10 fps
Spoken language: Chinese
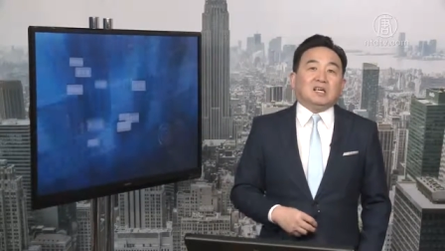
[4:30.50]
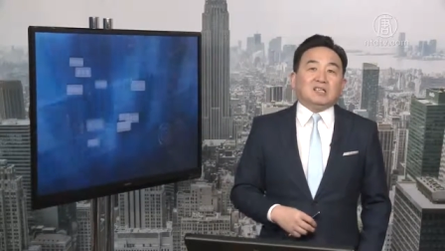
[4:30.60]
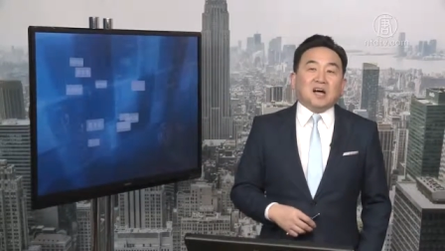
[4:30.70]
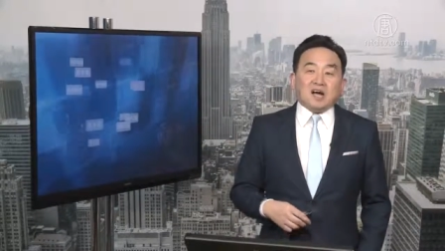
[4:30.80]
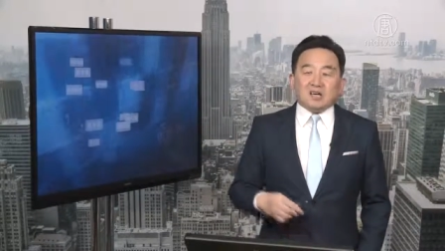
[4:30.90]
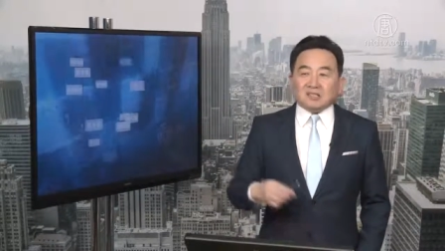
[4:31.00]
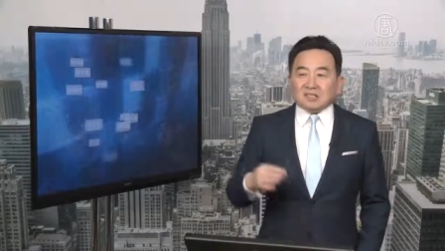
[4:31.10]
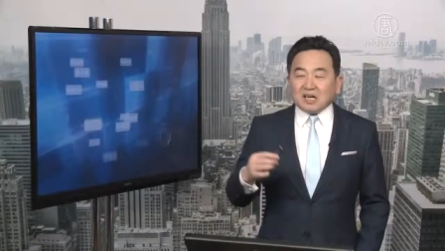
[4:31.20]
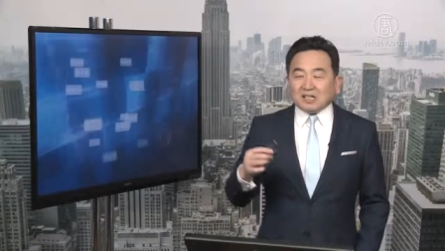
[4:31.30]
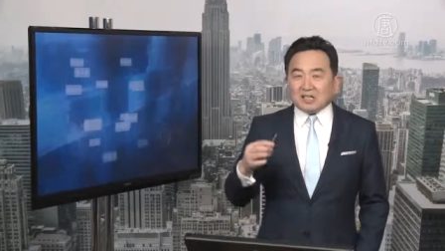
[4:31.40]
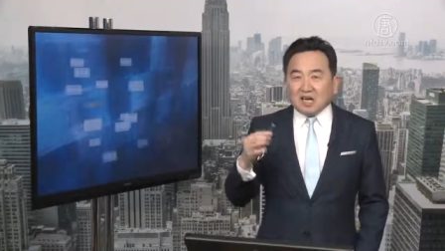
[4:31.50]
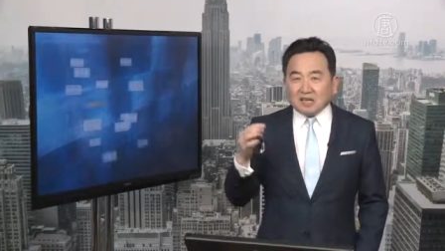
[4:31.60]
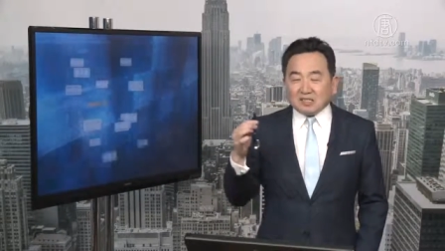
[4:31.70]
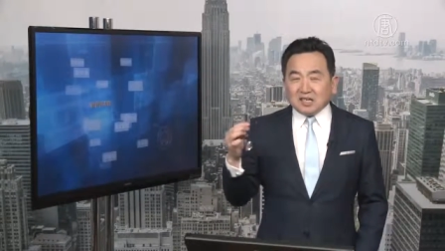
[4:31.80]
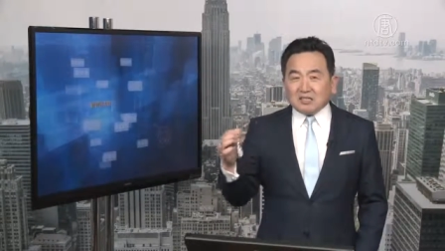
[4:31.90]
那在
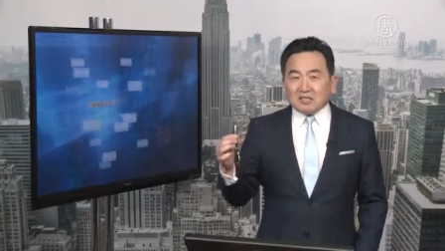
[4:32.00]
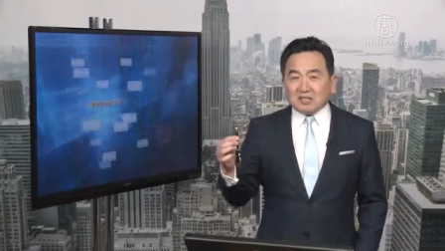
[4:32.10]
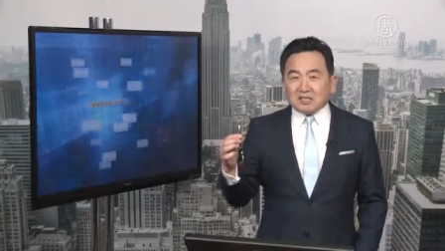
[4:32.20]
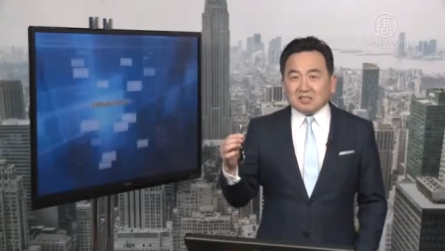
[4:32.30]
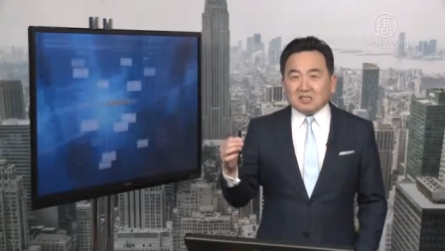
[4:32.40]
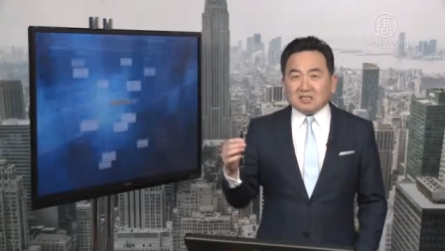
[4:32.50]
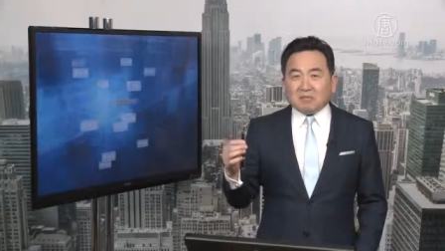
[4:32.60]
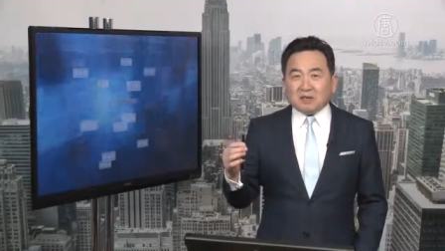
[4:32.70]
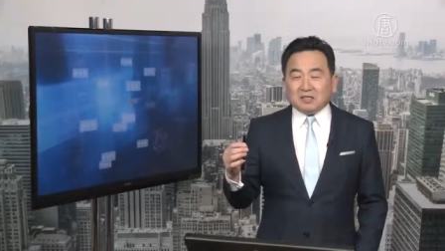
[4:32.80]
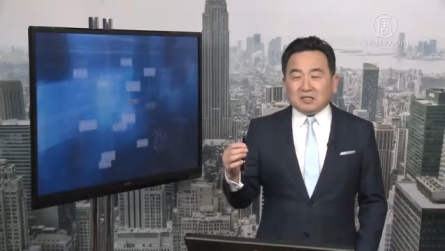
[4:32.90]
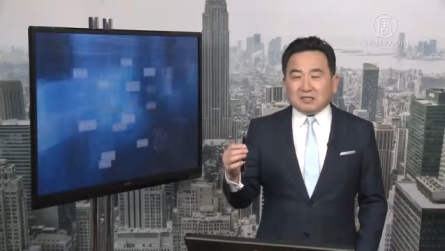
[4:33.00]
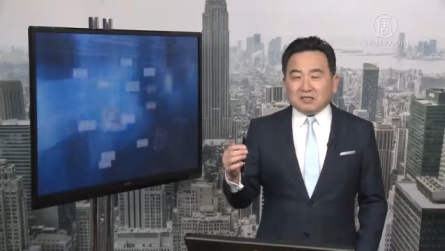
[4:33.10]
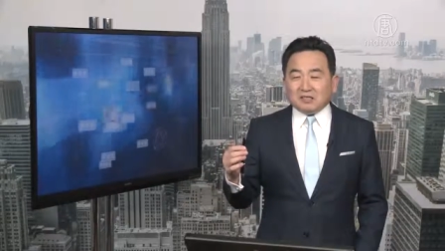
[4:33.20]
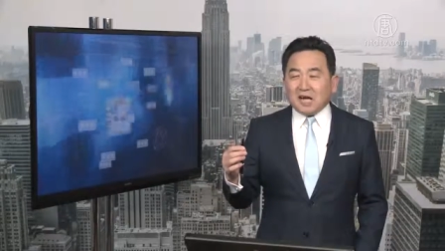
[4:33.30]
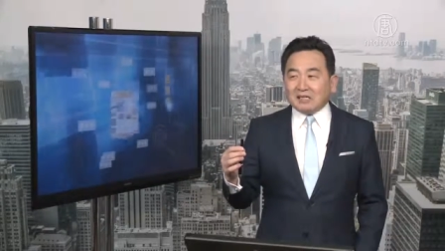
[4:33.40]
强奸盛行的背景
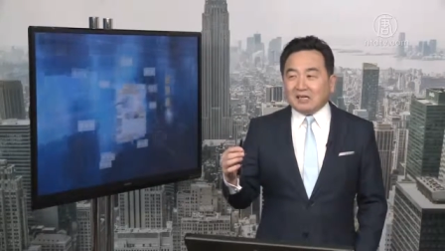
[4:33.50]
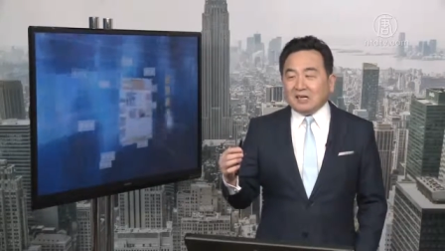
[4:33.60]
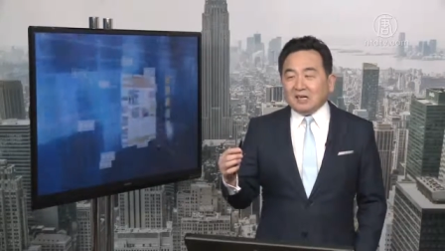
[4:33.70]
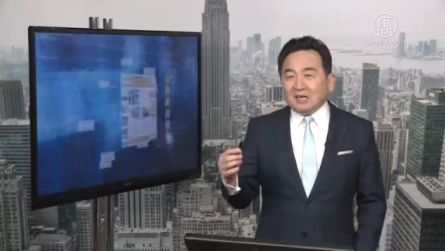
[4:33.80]
之下呢？